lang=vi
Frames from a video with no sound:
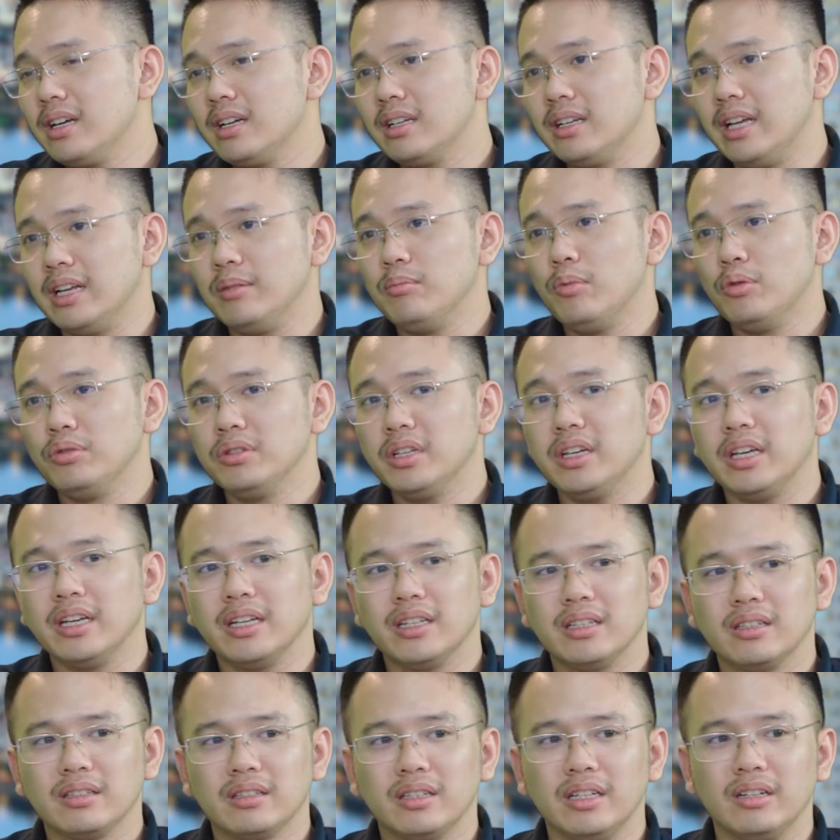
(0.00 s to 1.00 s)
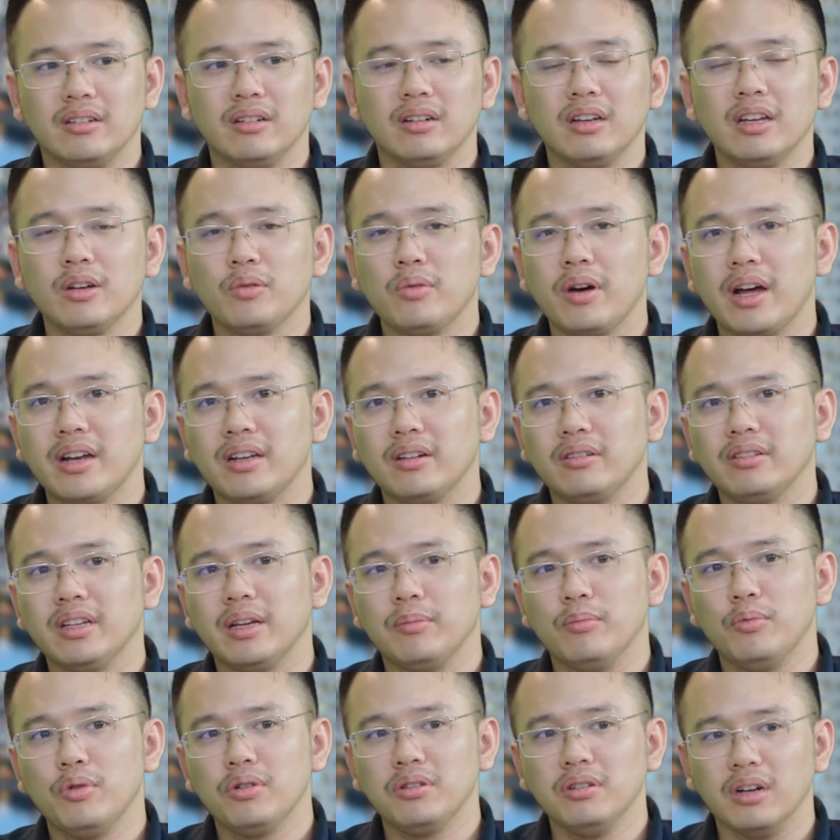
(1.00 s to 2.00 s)
đến 4 tỷ thì nó liên quan, nó có thể
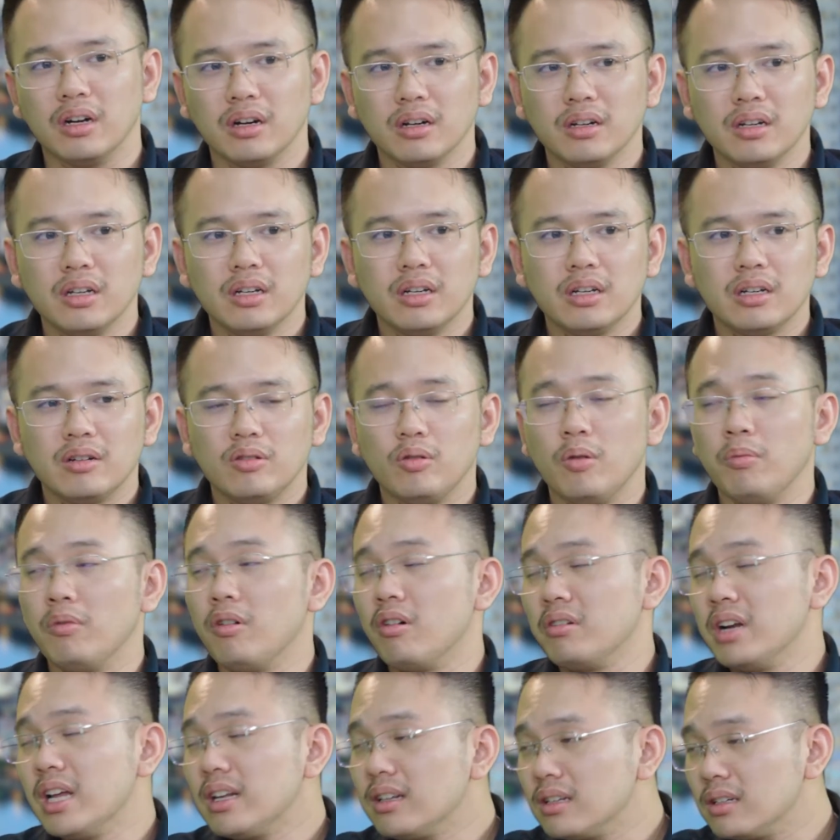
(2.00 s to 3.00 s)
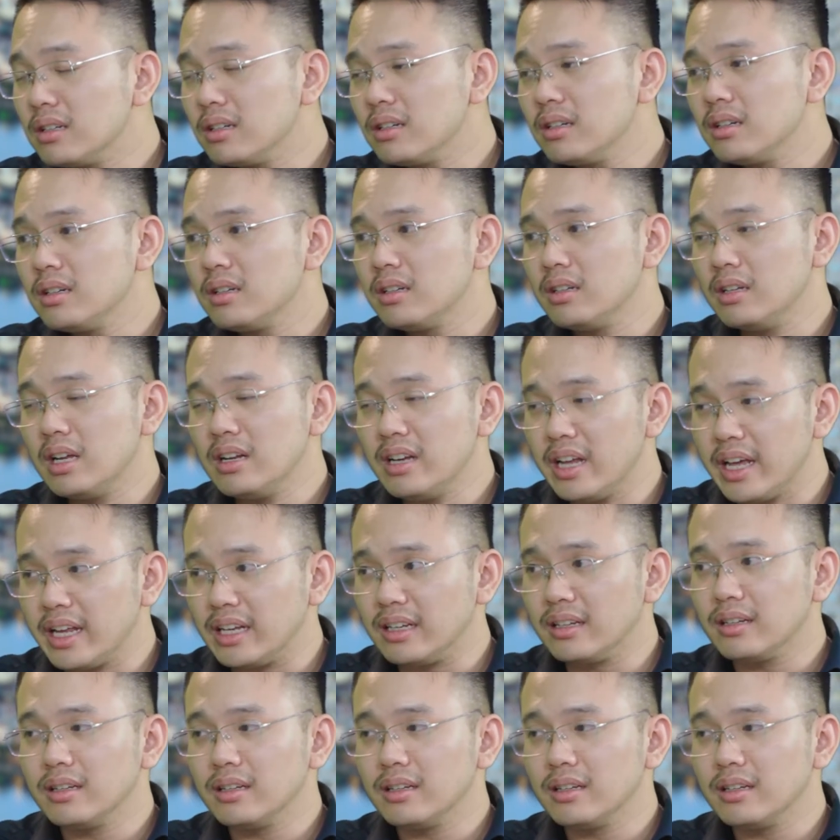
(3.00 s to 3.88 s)
mua được gồm có đất, đất nền,